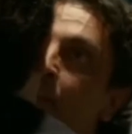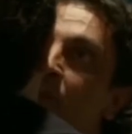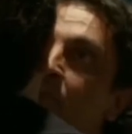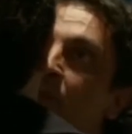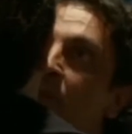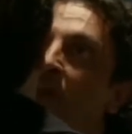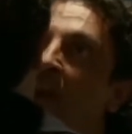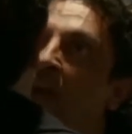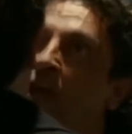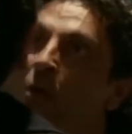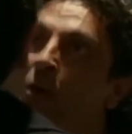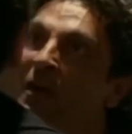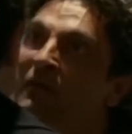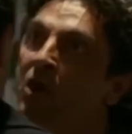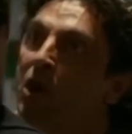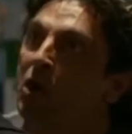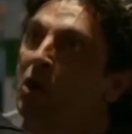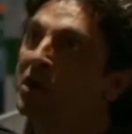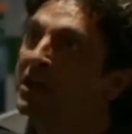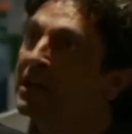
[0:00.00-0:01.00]
a vivere come
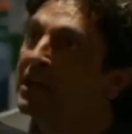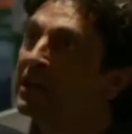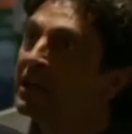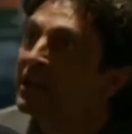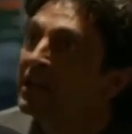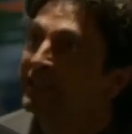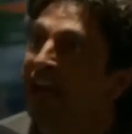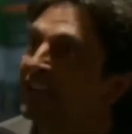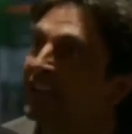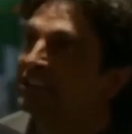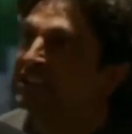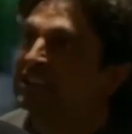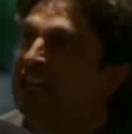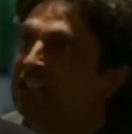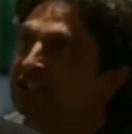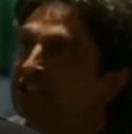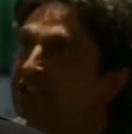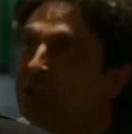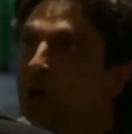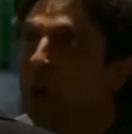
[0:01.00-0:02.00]
voi, senza
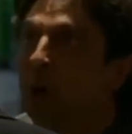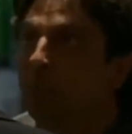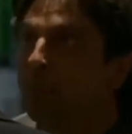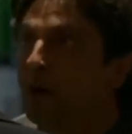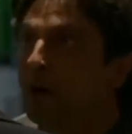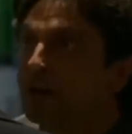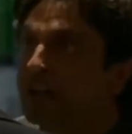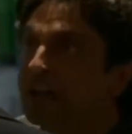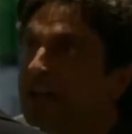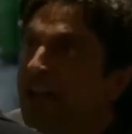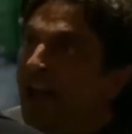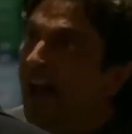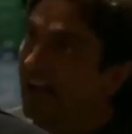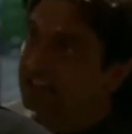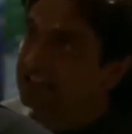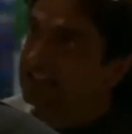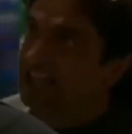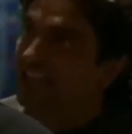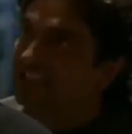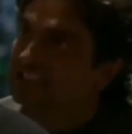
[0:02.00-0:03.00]
scrupoli e
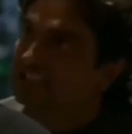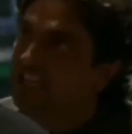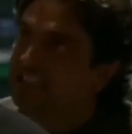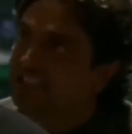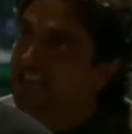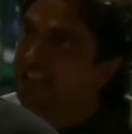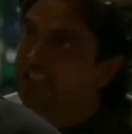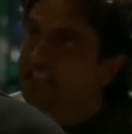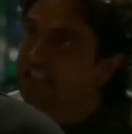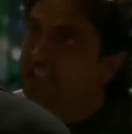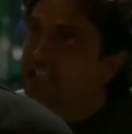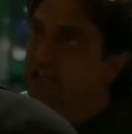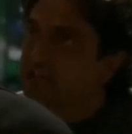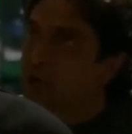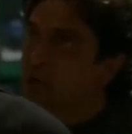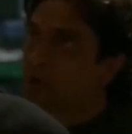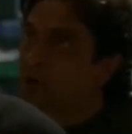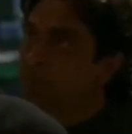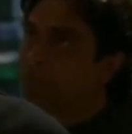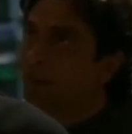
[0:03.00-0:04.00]
senza sensi di
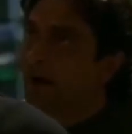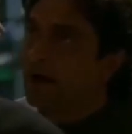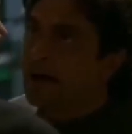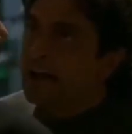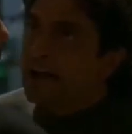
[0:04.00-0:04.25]
colpa,